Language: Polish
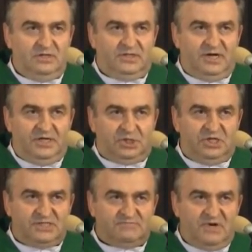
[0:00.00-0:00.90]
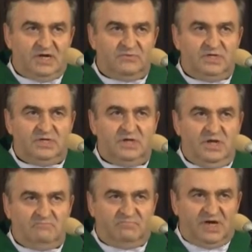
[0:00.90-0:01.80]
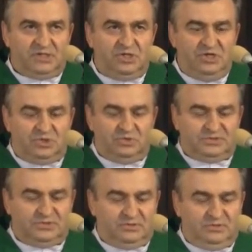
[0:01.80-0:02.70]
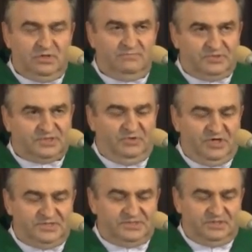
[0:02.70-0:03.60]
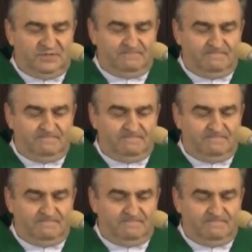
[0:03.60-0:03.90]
tragicznie zmarłych braci i sióstr pod Smoleńskiem.